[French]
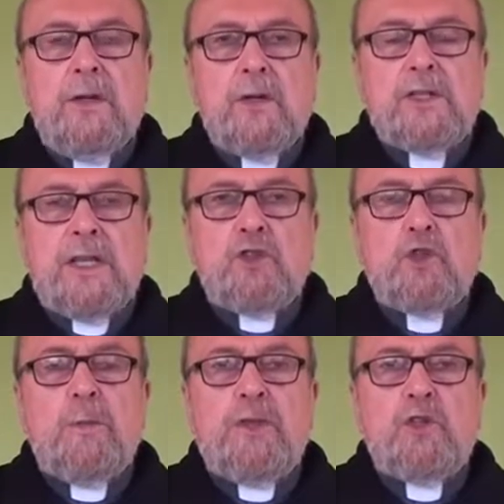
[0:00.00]
Dans cette
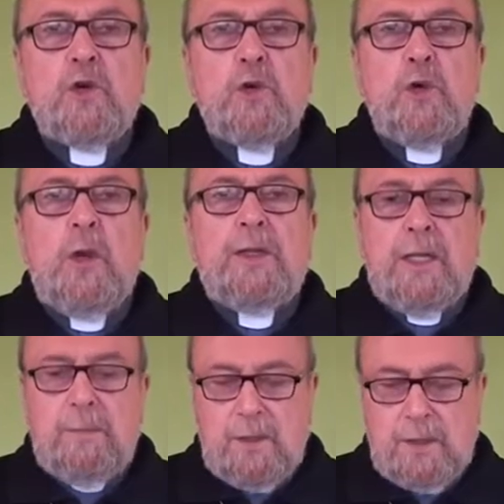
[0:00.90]
soumission
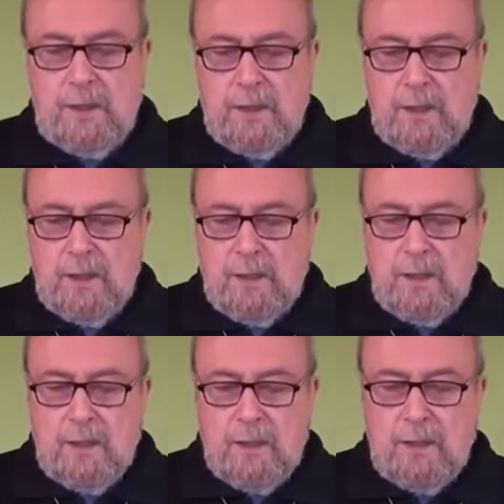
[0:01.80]
ultime,
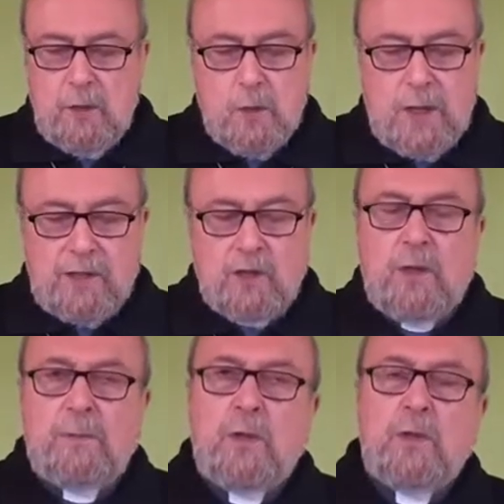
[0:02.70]
nous
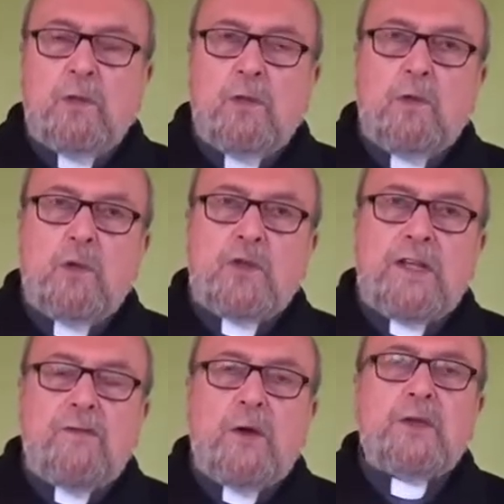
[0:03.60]
rassemblons tous nos
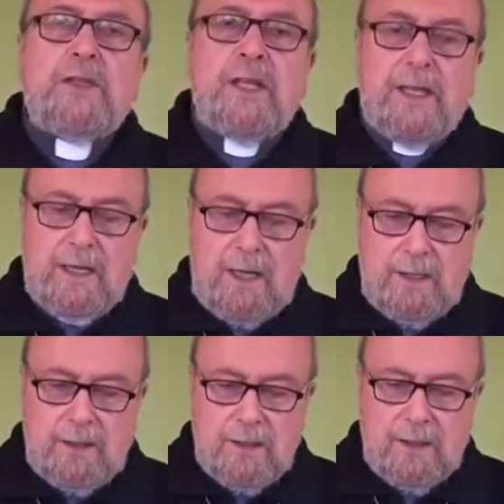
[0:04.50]
efforts
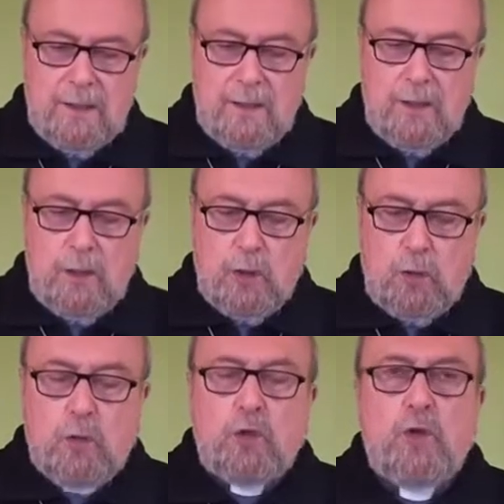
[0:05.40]
stériles,
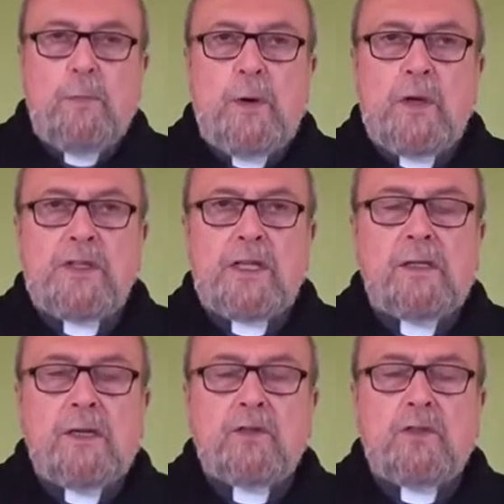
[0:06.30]
toutes nos bonnes
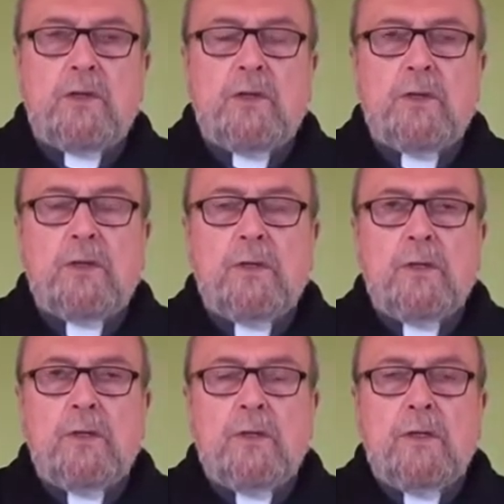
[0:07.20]
intentions
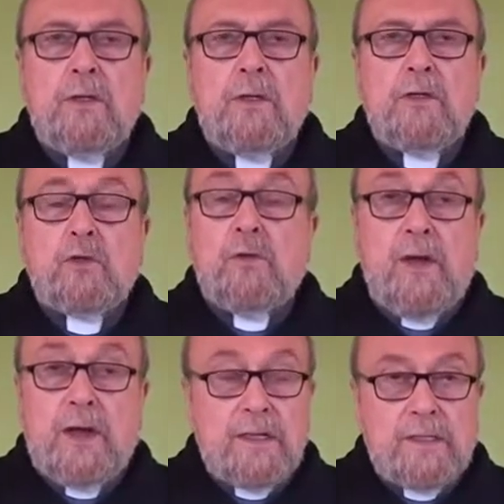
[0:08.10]

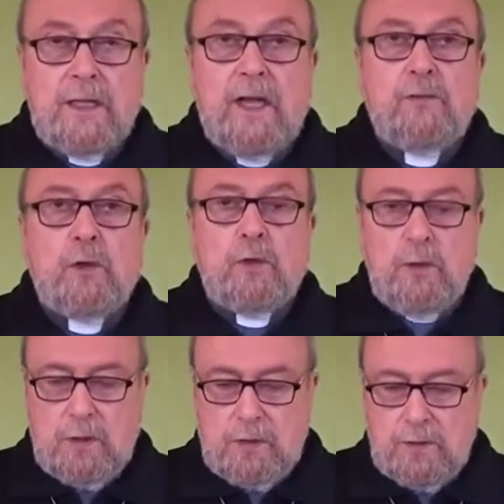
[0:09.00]
souvent restée
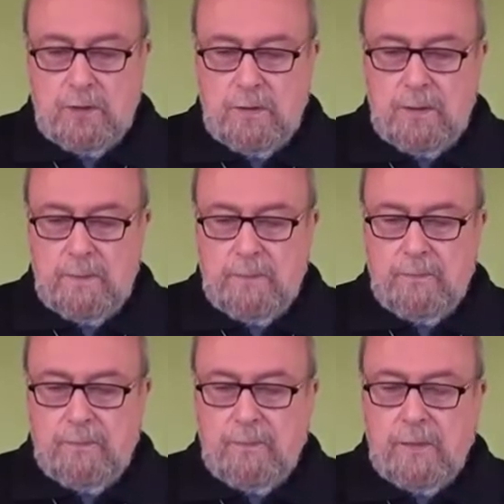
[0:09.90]
infructueuse.
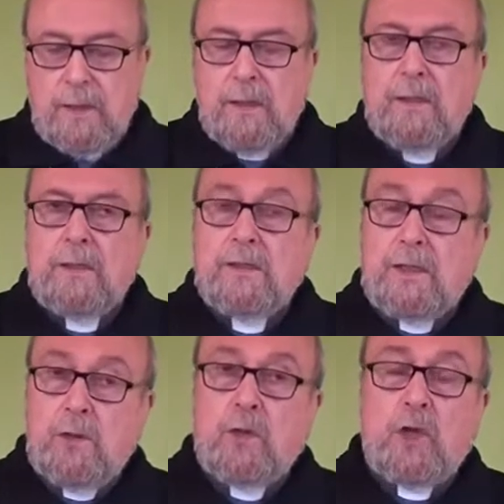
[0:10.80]

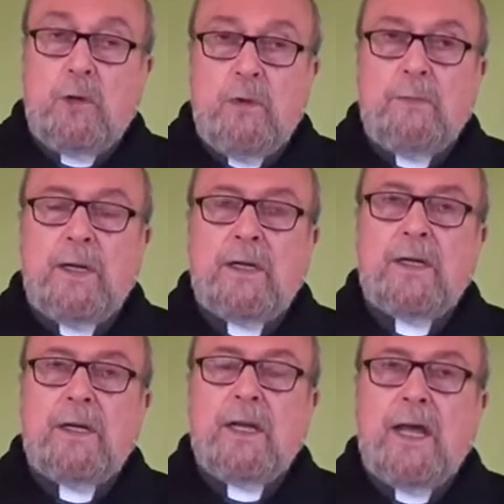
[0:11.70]
C'est donc un
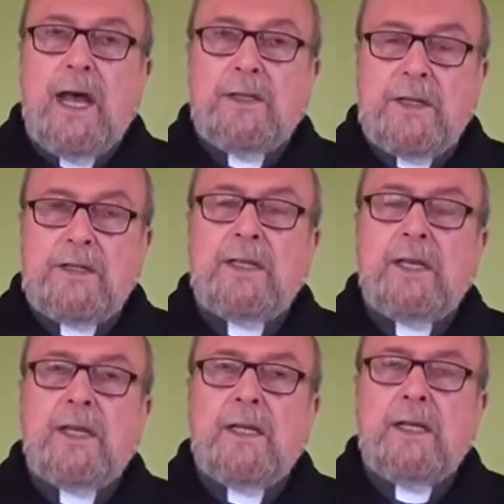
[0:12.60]
moment à
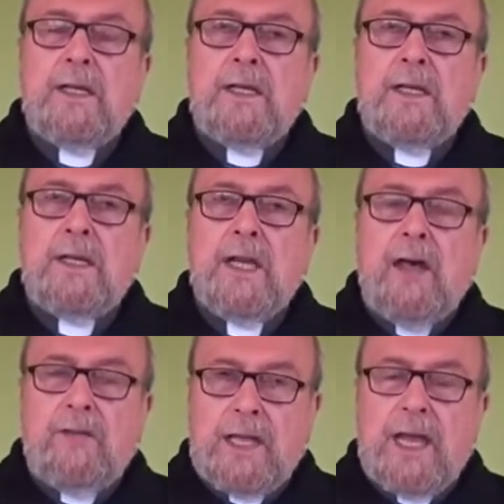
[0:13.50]
désirer
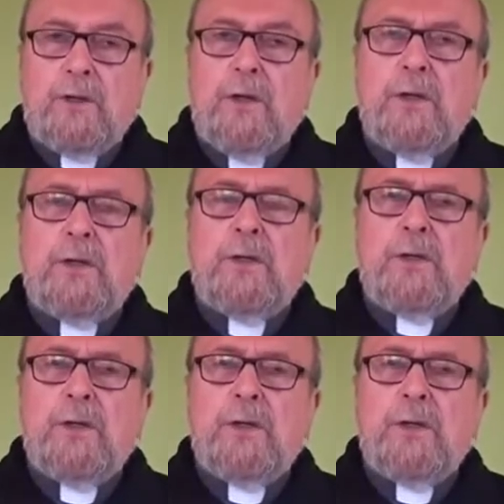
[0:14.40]
avec ardeur.